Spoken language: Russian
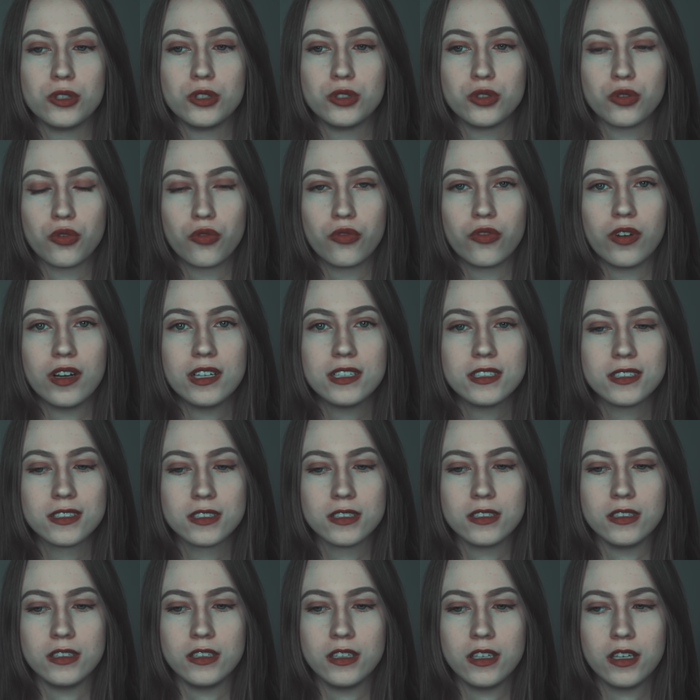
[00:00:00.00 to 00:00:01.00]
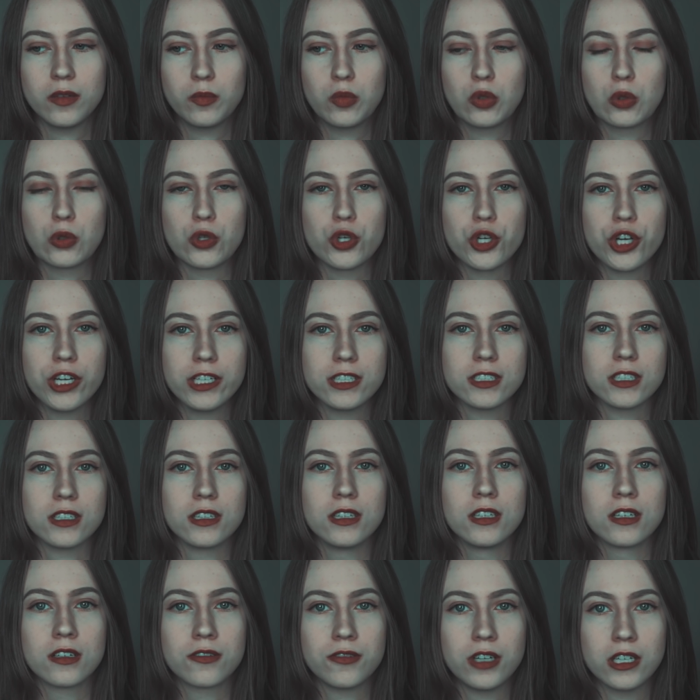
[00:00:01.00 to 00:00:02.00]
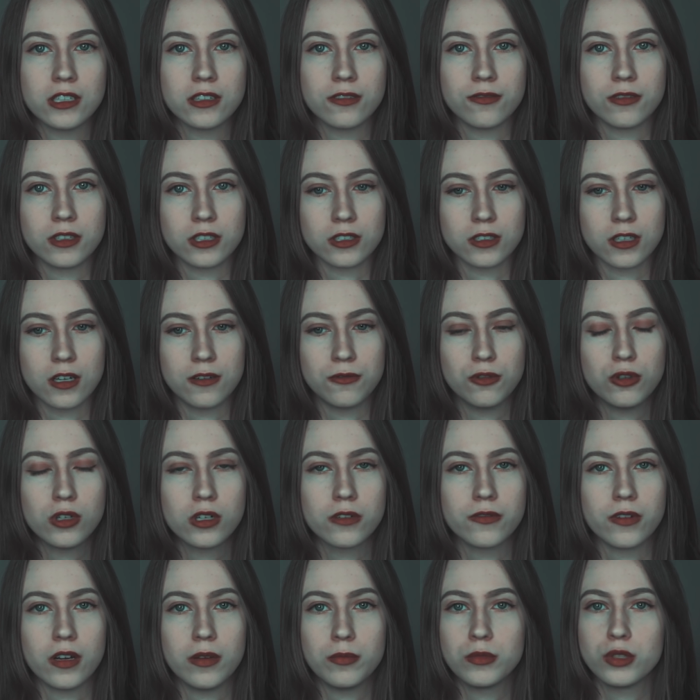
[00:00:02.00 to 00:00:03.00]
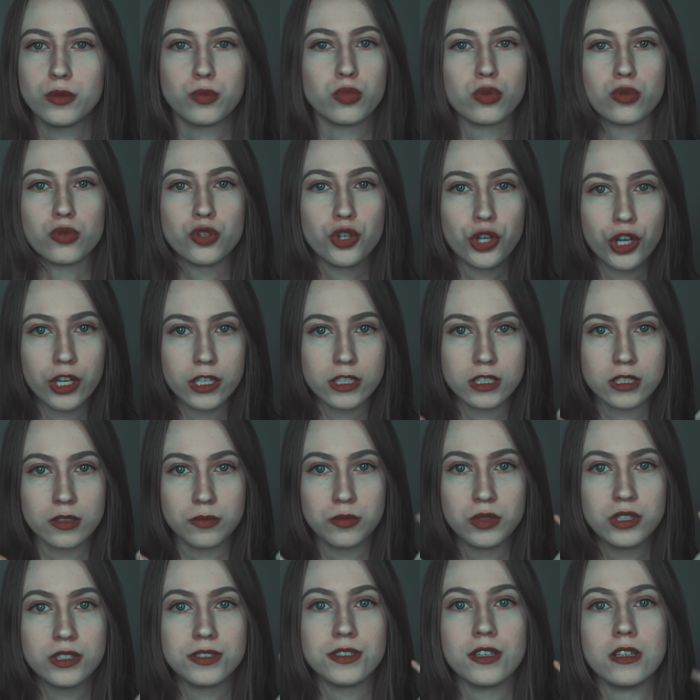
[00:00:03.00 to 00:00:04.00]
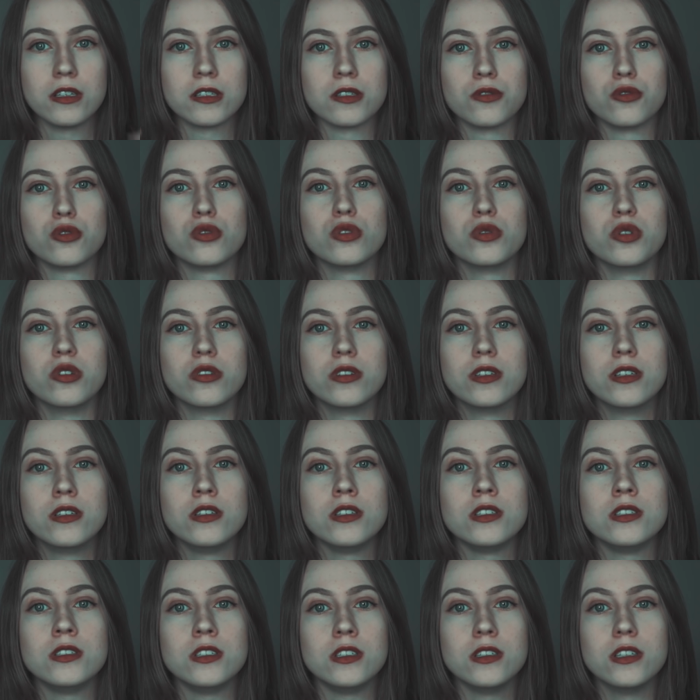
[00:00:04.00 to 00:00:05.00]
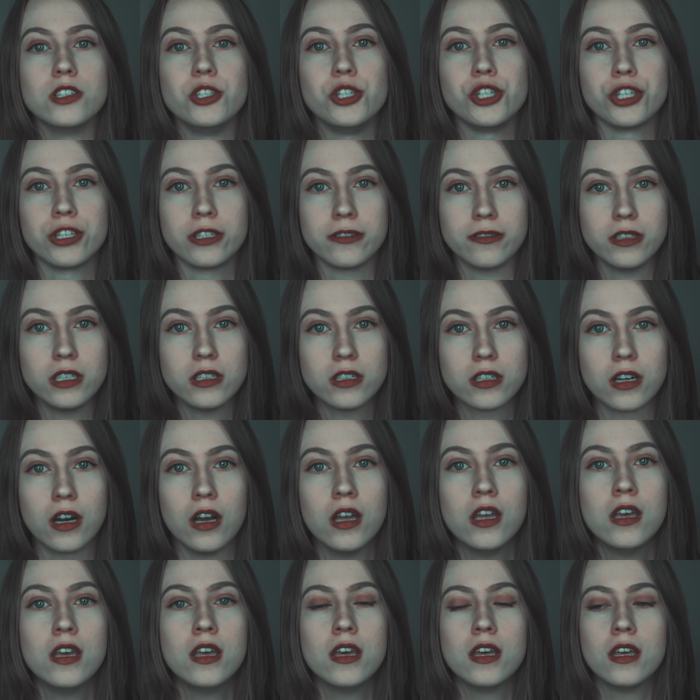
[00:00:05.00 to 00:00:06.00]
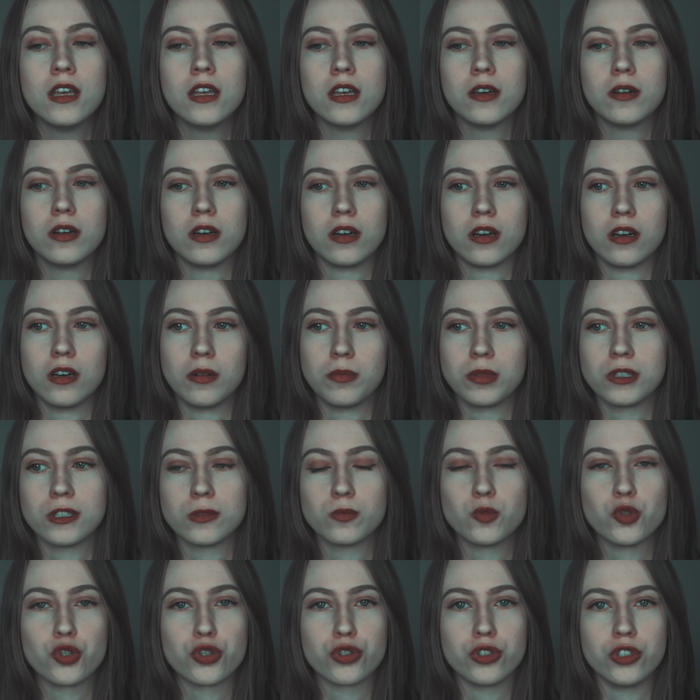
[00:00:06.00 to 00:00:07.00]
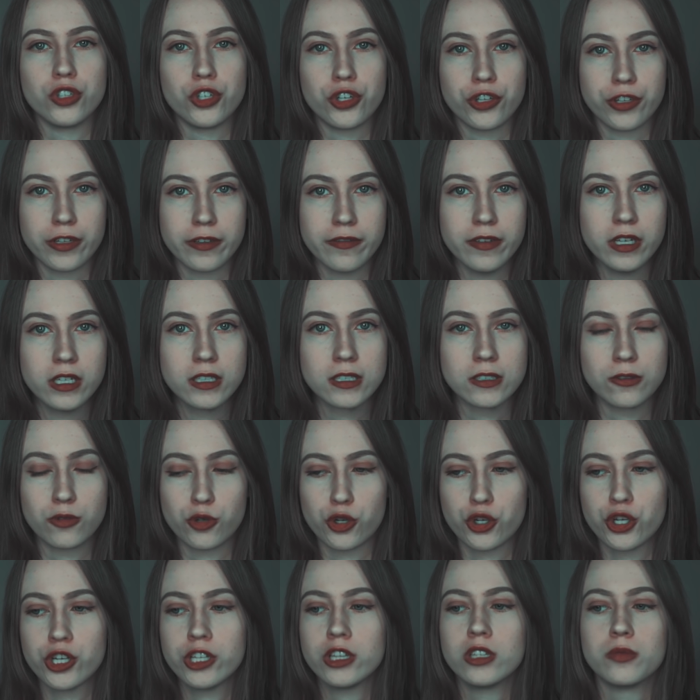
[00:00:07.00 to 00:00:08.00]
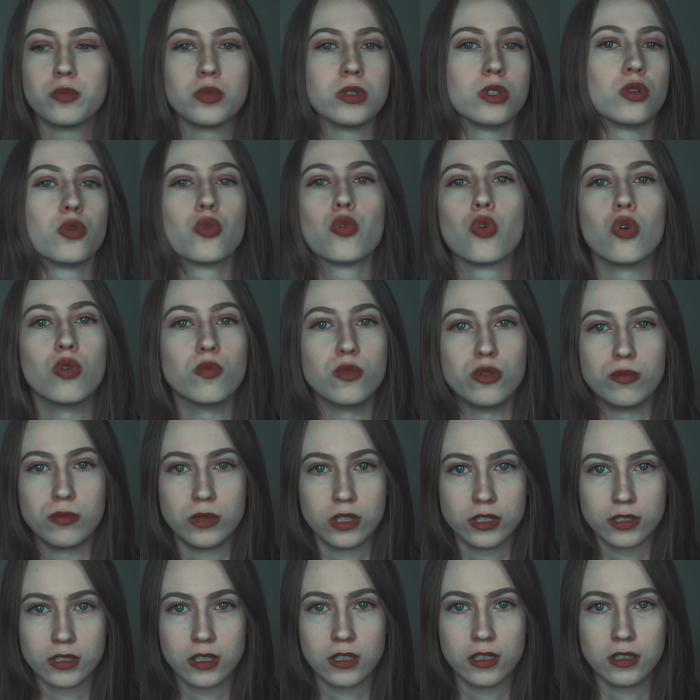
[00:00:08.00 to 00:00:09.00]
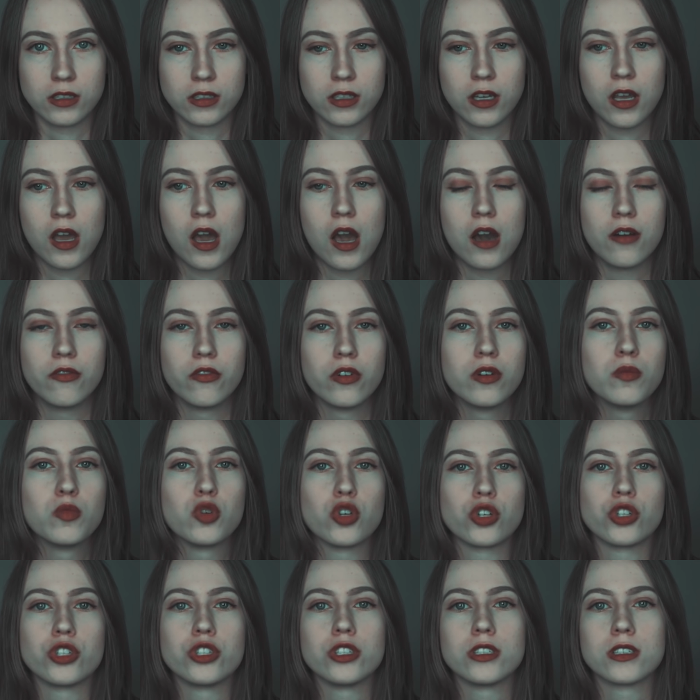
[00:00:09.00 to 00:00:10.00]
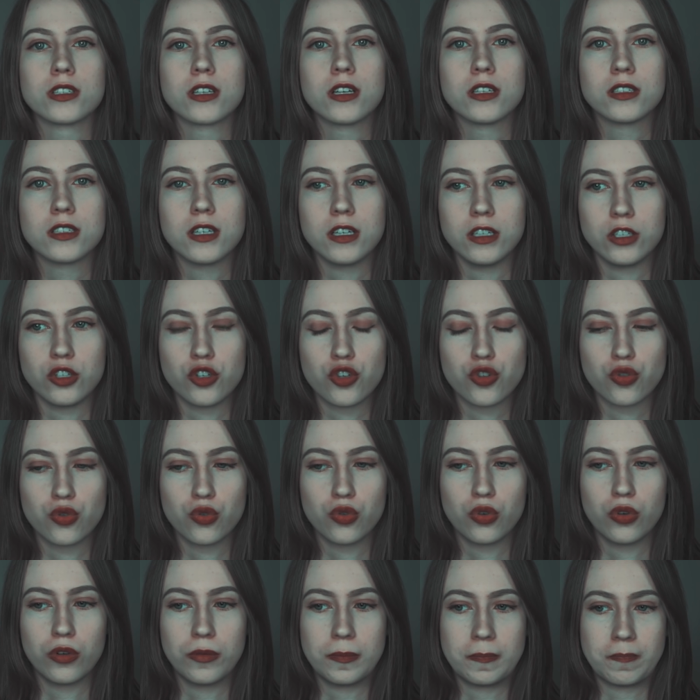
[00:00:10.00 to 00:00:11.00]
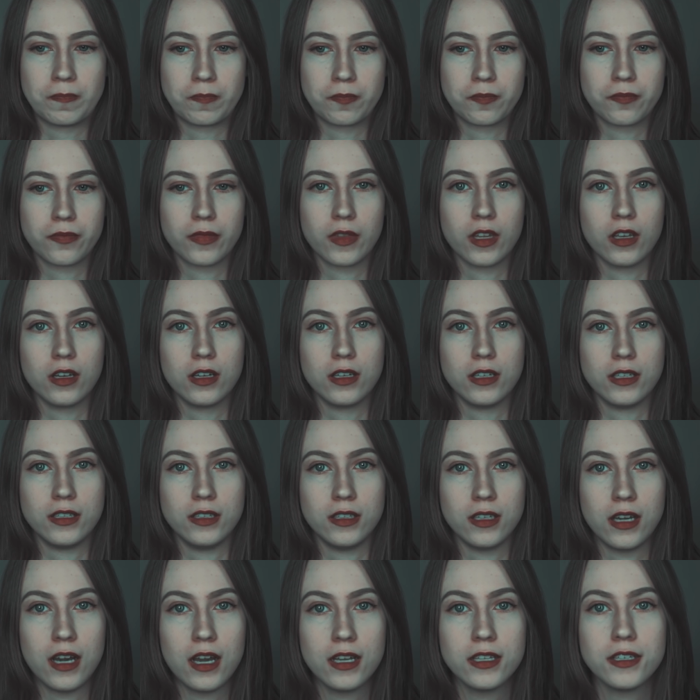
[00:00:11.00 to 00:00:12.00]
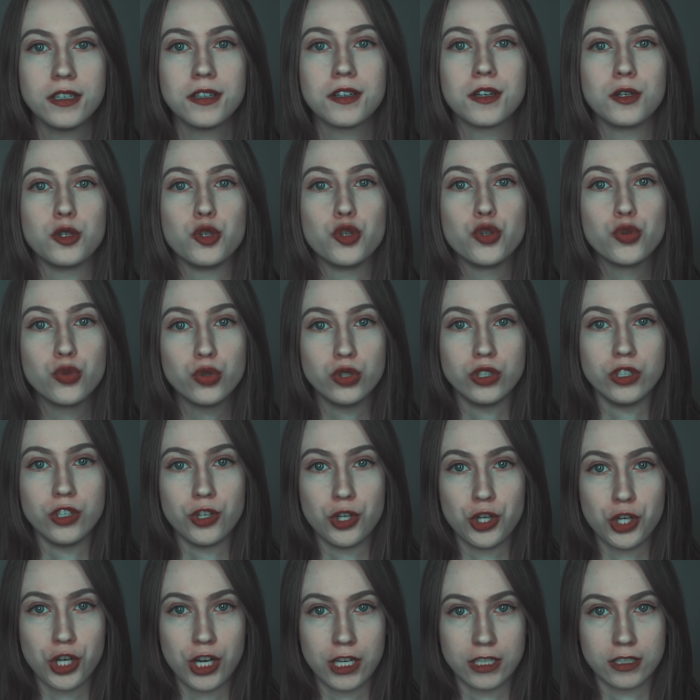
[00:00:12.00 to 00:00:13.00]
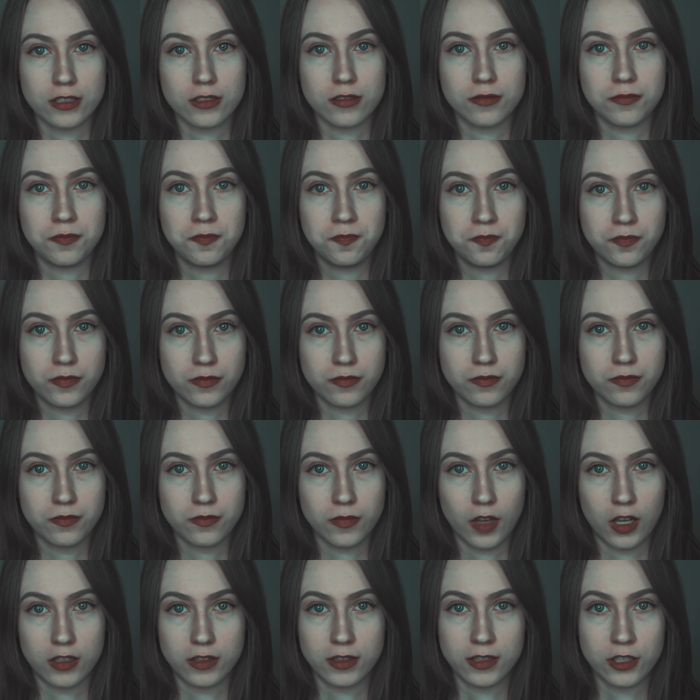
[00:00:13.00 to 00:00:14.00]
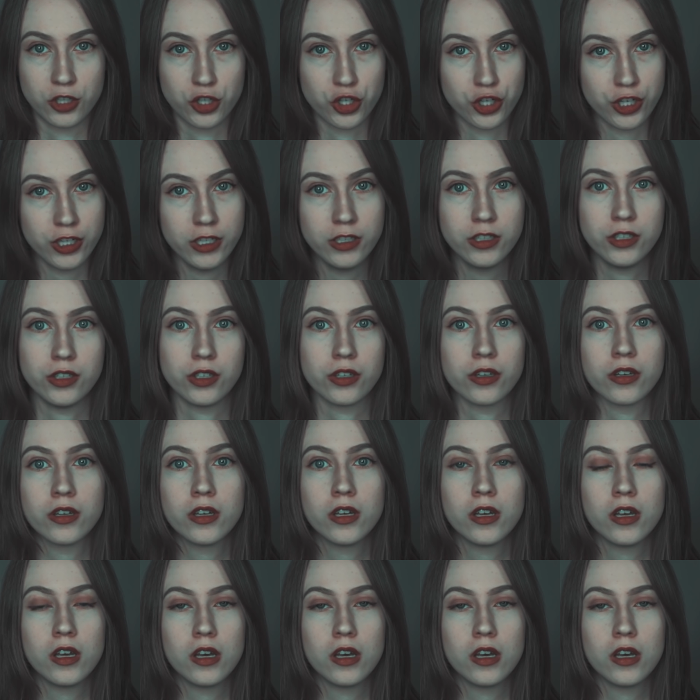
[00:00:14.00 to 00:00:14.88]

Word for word: есть у вас не получается адекватного разговора, вам не получается мысль свою донести до человека, а, потому что человек совершенно по-другому мыслит. Вы можете сказать, что я не хочу сейчас отношений,